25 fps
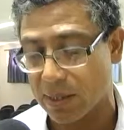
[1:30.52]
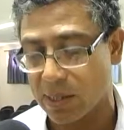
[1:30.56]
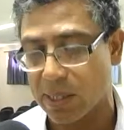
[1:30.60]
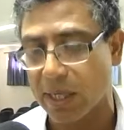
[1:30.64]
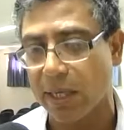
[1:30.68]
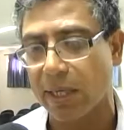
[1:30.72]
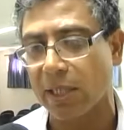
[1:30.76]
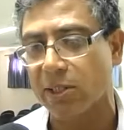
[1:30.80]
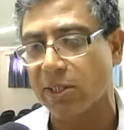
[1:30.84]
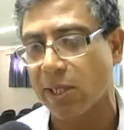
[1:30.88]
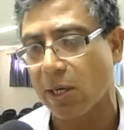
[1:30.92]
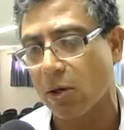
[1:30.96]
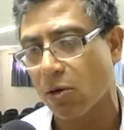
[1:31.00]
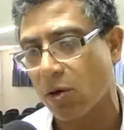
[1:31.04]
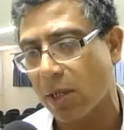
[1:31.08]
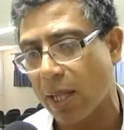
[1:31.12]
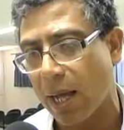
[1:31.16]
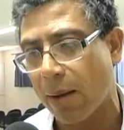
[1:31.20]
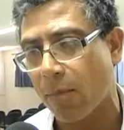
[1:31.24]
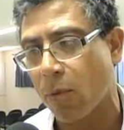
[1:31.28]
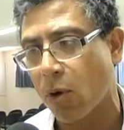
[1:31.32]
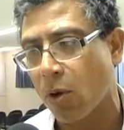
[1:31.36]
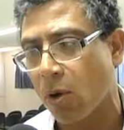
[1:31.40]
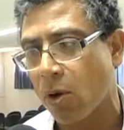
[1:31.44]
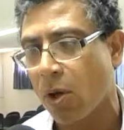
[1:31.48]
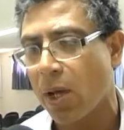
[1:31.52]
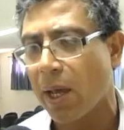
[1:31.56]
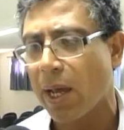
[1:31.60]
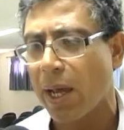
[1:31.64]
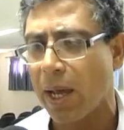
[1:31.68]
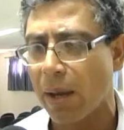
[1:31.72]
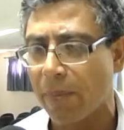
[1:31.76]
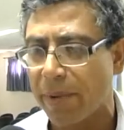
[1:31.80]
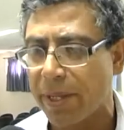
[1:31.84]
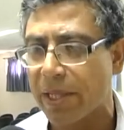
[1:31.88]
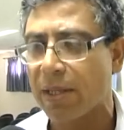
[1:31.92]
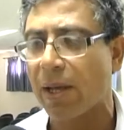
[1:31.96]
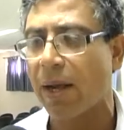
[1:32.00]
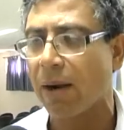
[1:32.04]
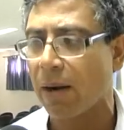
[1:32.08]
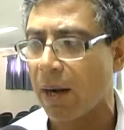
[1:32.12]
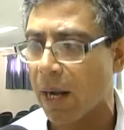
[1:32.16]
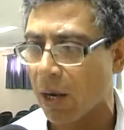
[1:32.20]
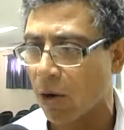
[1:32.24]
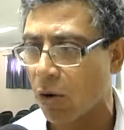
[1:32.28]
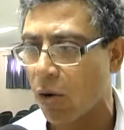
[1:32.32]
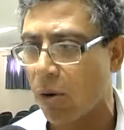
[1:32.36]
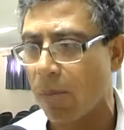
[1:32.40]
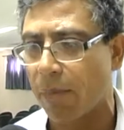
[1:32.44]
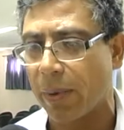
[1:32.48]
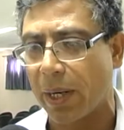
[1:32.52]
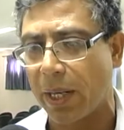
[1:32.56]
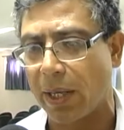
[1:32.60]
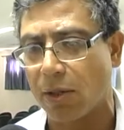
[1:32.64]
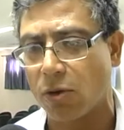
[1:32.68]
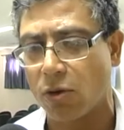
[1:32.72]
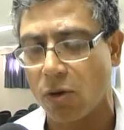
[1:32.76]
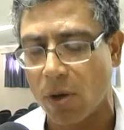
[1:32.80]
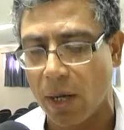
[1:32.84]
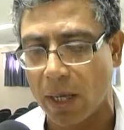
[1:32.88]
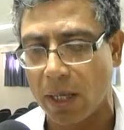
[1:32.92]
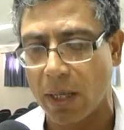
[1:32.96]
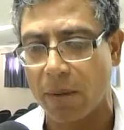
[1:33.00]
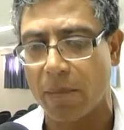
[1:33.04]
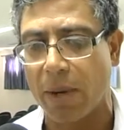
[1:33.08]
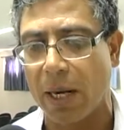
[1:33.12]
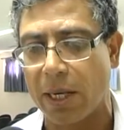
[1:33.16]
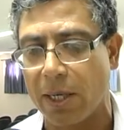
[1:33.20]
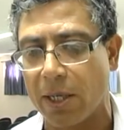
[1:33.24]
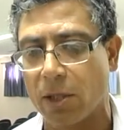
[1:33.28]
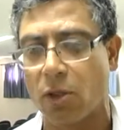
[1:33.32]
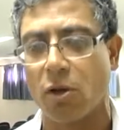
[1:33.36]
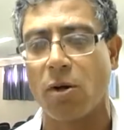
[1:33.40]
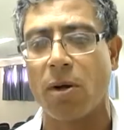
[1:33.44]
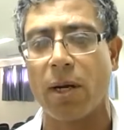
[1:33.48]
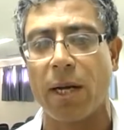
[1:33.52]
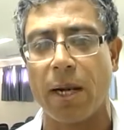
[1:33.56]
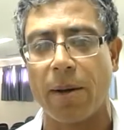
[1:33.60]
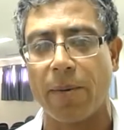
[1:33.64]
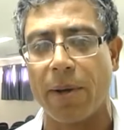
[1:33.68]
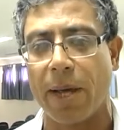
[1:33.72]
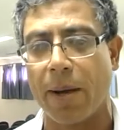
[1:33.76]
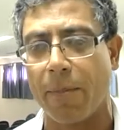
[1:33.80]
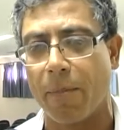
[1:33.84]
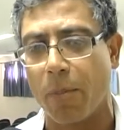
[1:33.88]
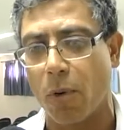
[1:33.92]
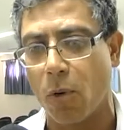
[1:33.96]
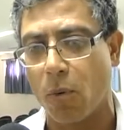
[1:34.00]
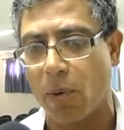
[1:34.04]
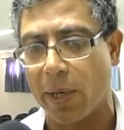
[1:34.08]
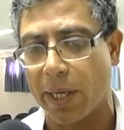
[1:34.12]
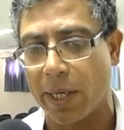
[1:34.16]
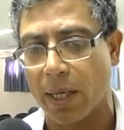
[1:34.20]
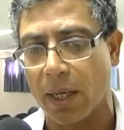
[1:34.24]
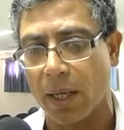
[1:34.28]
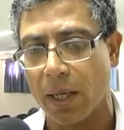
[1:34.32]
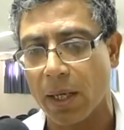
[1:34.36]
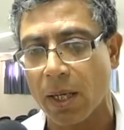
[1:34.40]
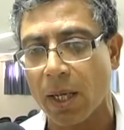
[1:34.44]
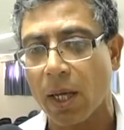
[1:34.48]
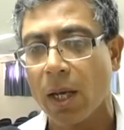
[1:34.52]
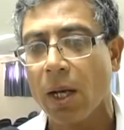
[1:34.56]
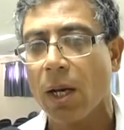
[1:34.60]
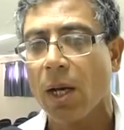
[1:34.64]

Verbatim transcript: así que recordamos evitar la compra de estos animalitos en la vía pública.